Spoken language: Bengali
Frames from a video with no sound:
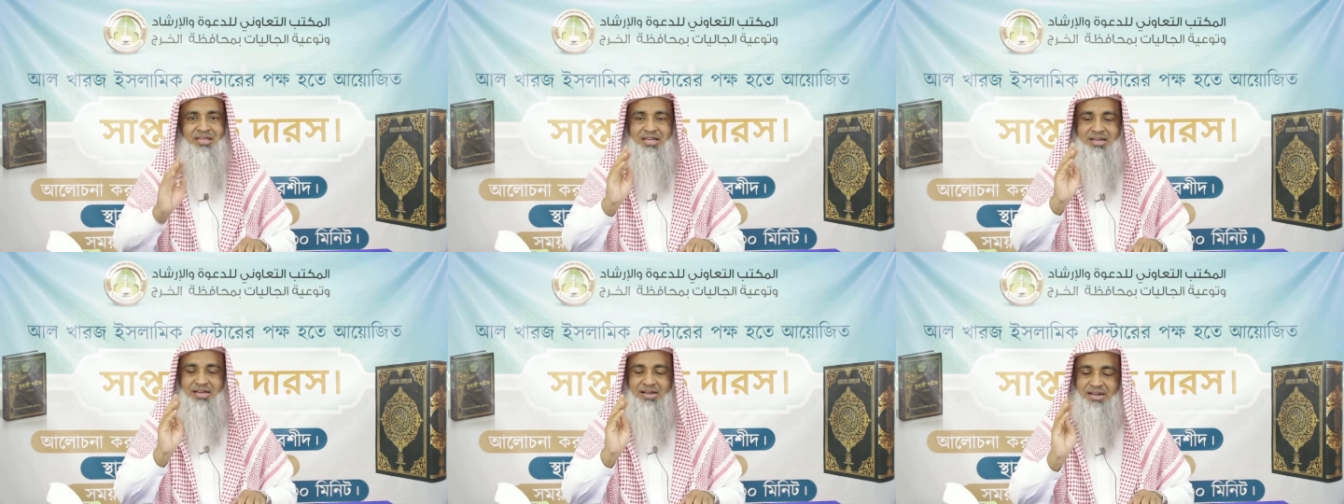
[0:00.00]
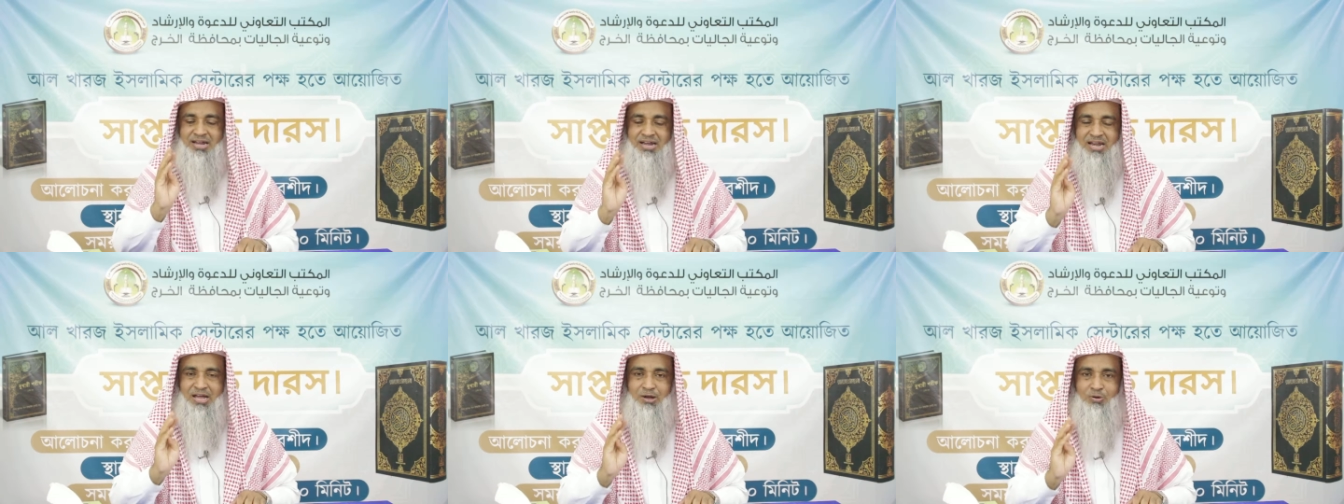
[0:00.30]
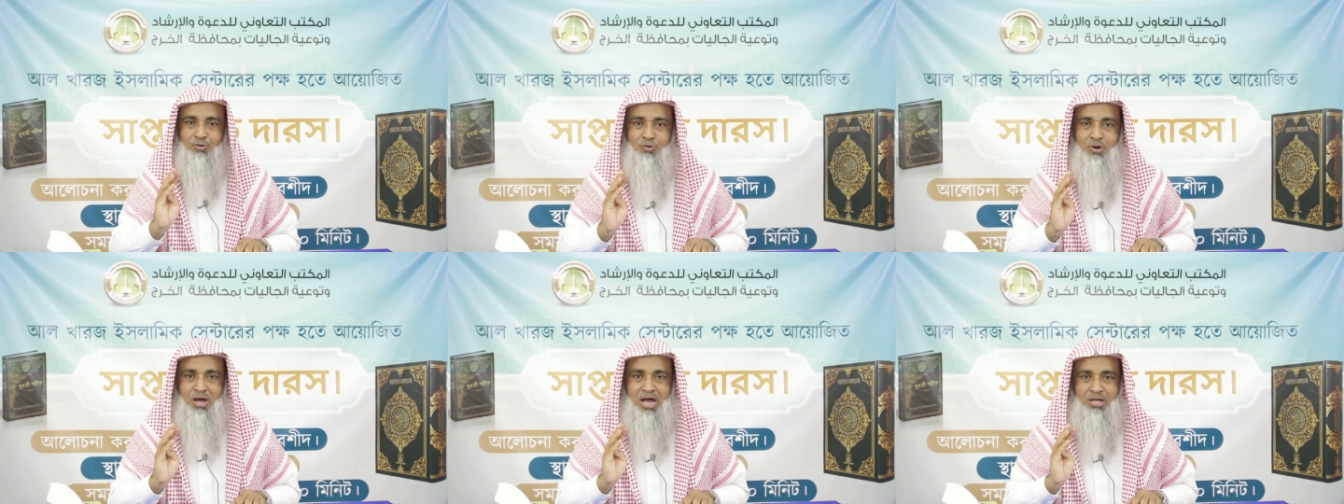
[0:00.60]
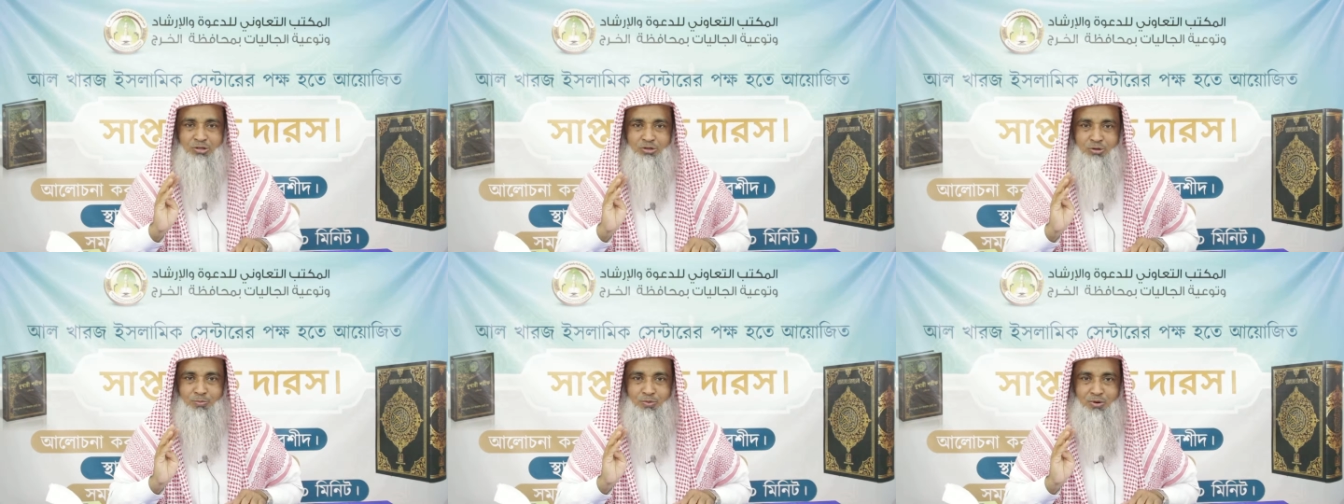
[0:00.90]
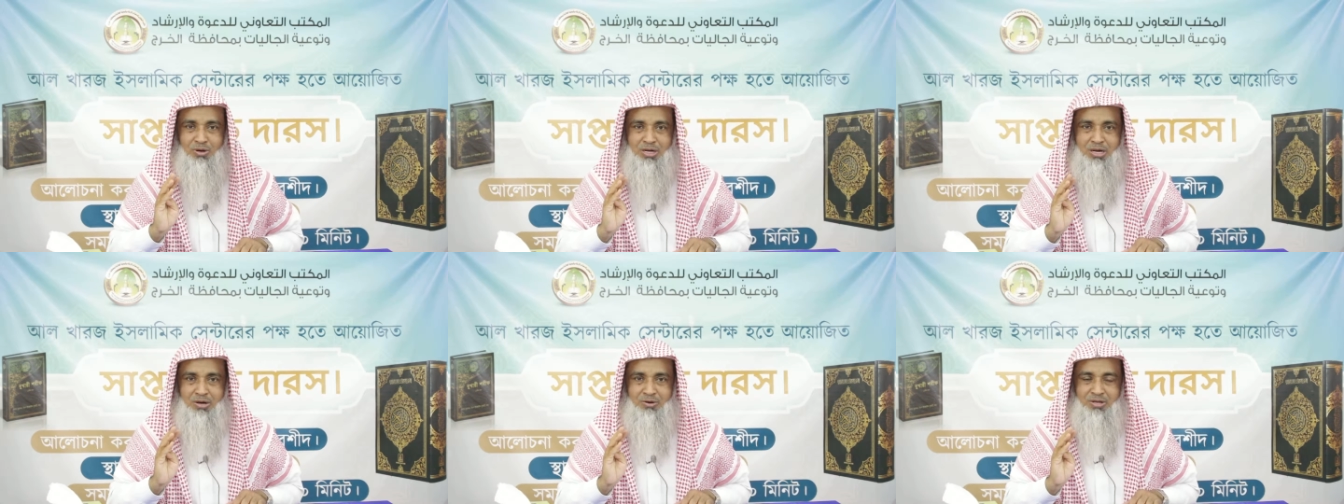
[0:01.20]
এখানে না কোনো আদব
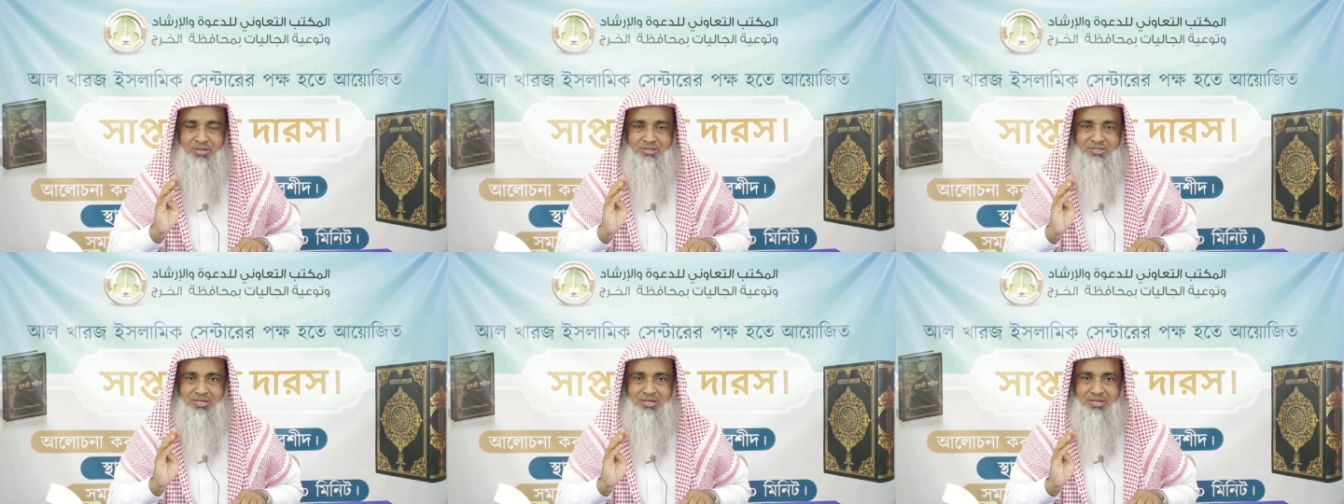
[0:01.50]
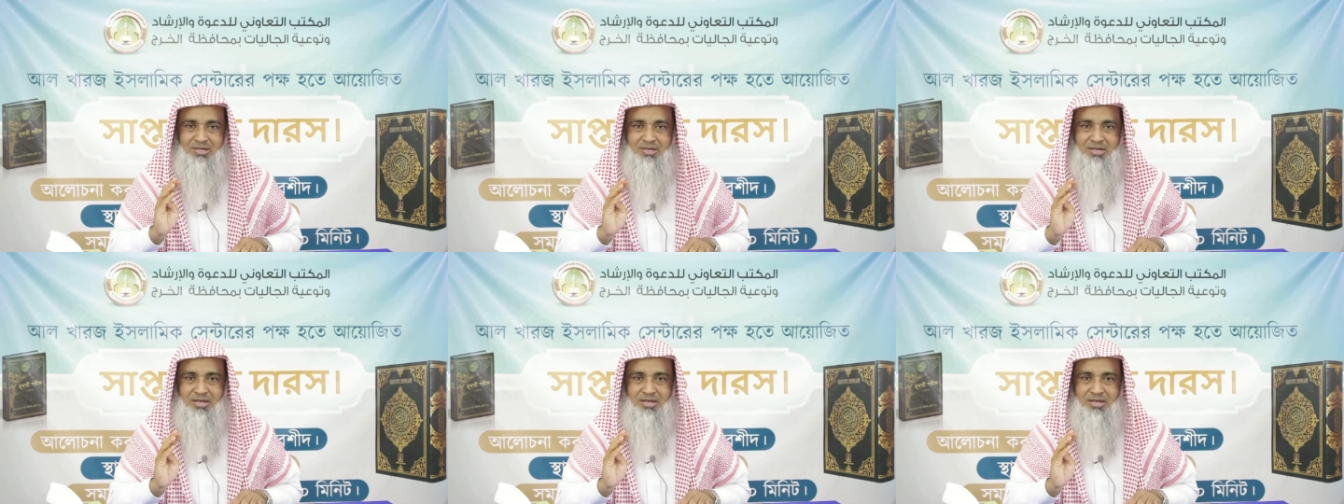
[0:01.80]
রক্ষা হয়েছে